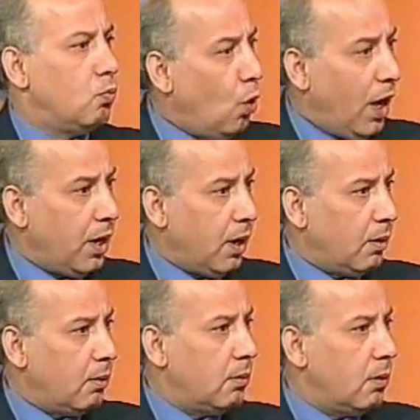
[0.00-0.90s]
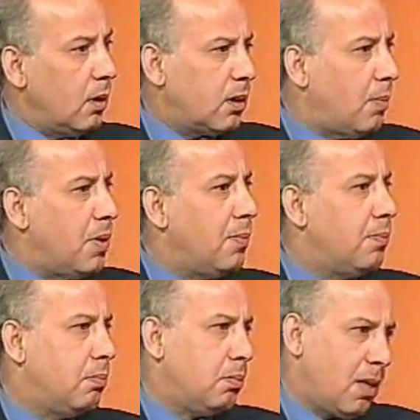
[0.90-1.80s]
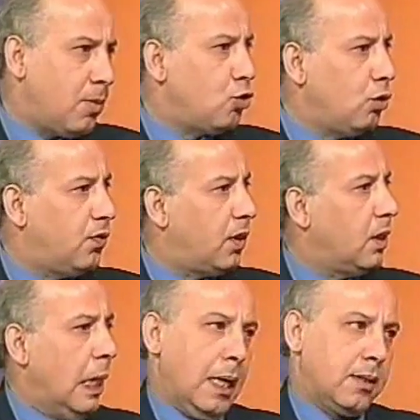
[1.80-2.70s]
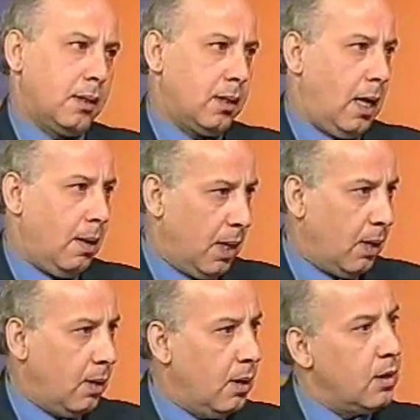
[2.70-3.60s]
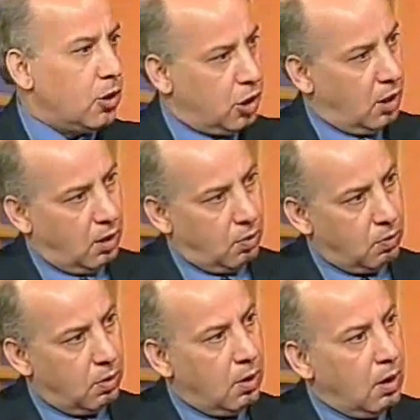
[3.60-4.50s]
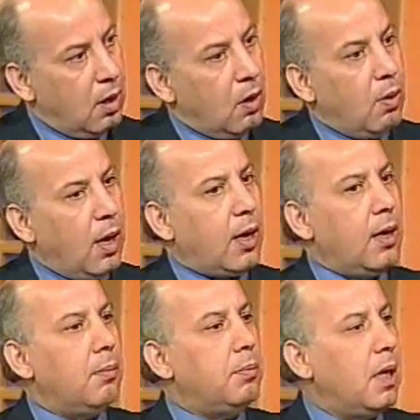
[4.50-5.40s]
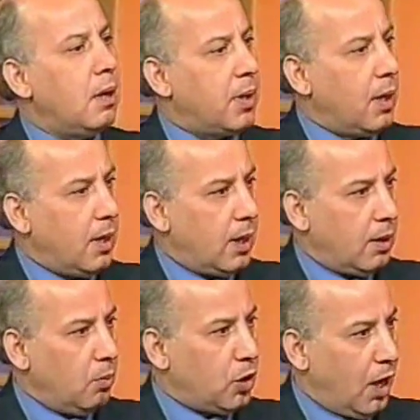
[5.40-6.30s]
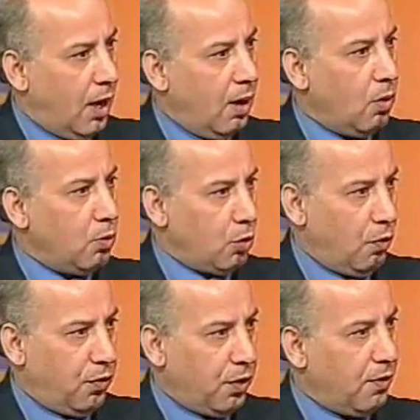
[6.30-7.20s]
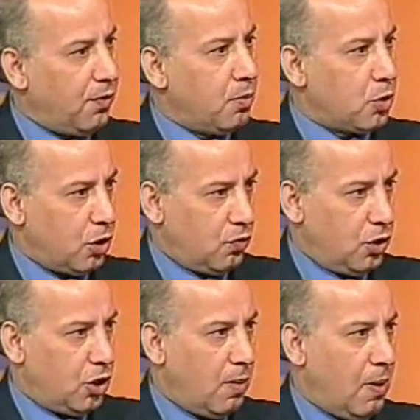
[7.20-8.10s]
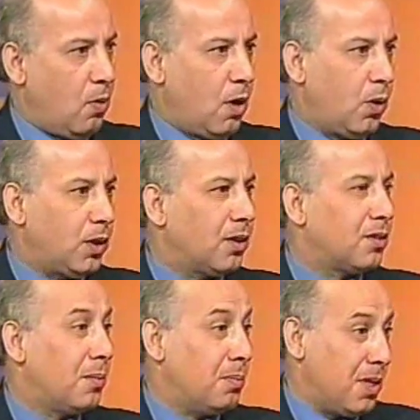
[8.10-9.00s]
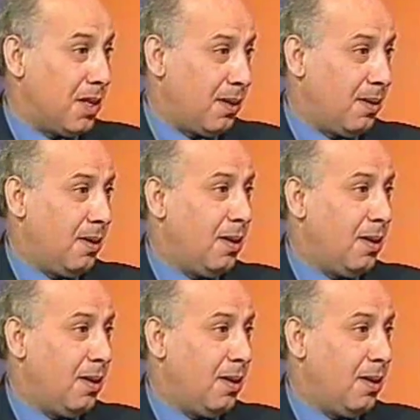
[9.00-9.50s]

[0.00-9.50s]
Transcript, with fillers: معين الطبيب كمجهود فردي لا يستطيع عمل شيء له ولكن بالامكانيات المتاحه والمتوفره في مستشفى الجامعه والكوادر الطبيه